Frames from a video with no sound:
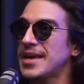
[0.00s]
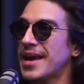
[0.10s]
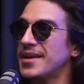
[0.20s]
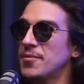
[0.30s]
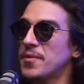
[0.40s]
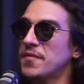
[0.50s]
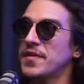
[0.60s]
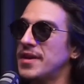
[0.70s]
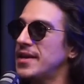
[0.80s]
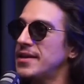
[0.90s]
aí eu
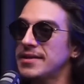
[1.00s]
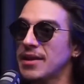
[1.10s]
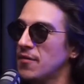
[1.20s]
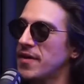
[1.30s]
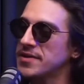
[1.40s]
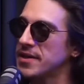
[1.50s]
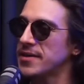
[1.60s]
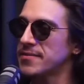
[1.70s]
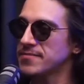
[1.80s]
preferi não fazer.